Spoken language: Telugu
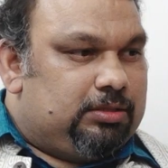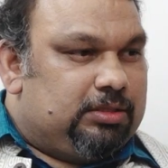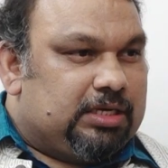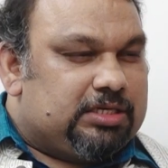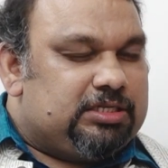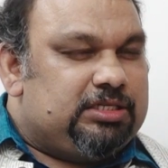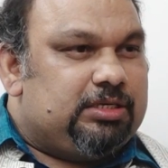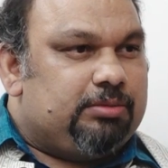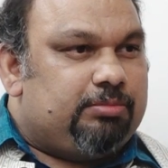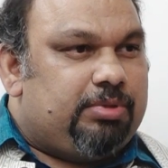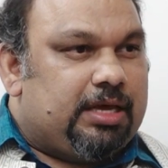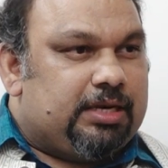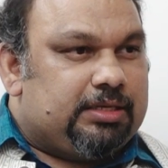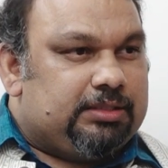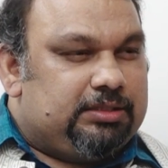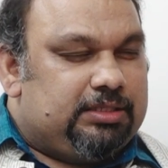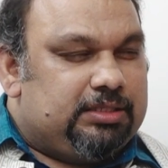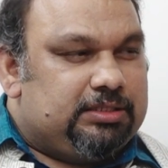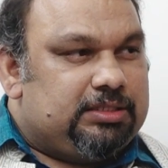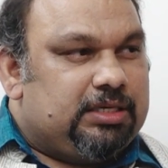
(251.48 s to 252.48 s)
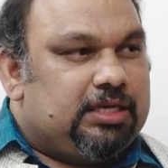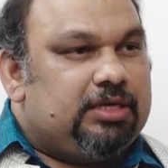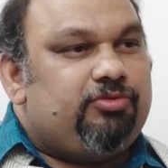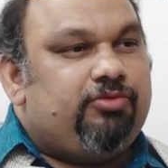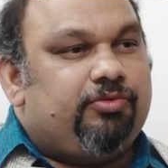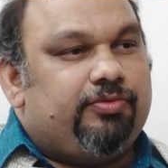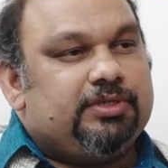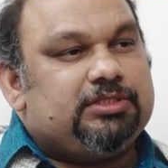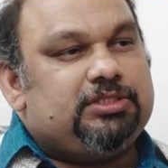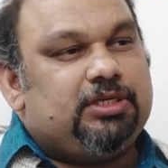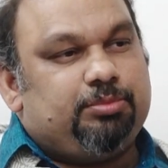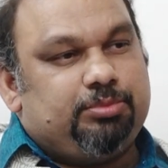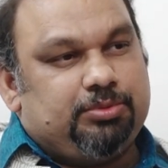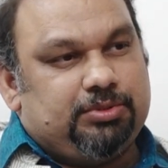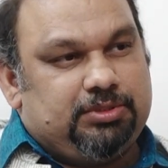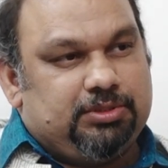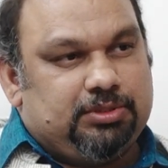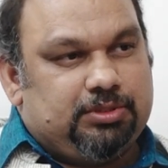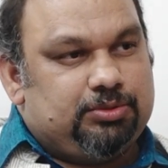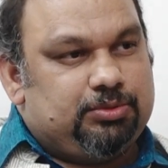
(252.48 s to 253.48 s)
దక్షిణ భారతదేశాన్ని
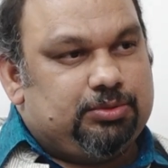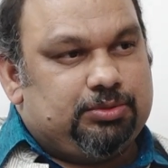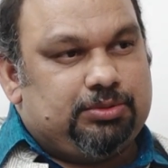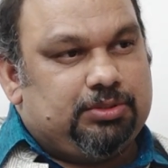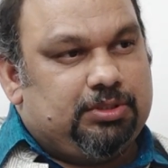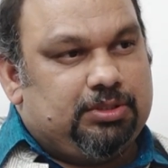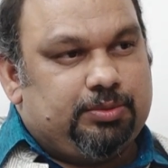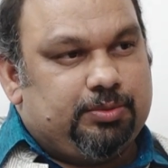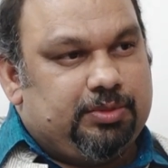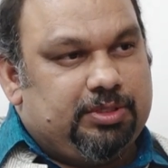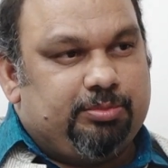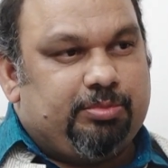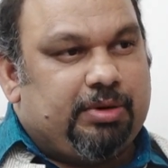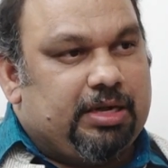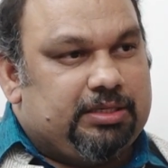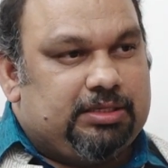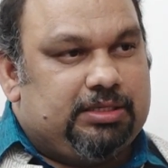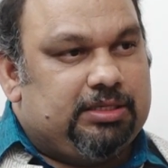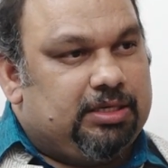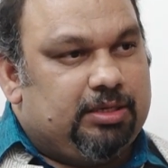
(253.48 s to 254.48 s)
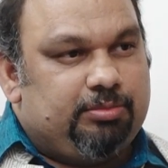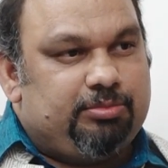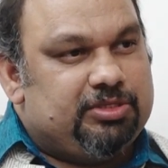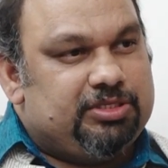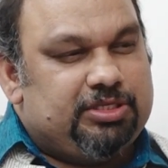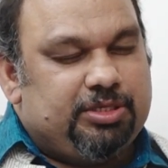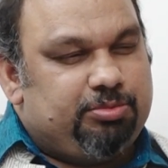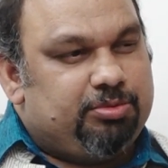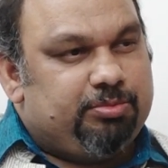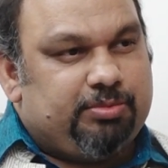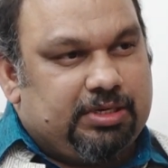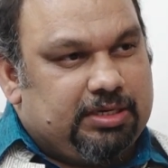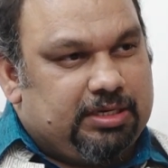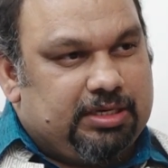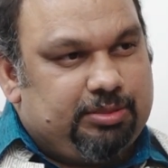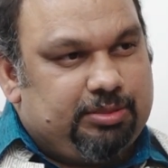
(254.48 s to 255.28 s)
వివక్షాపూరితంగా చూస్తున్నటువంటి పార్టీగా బీజేపీ మనకు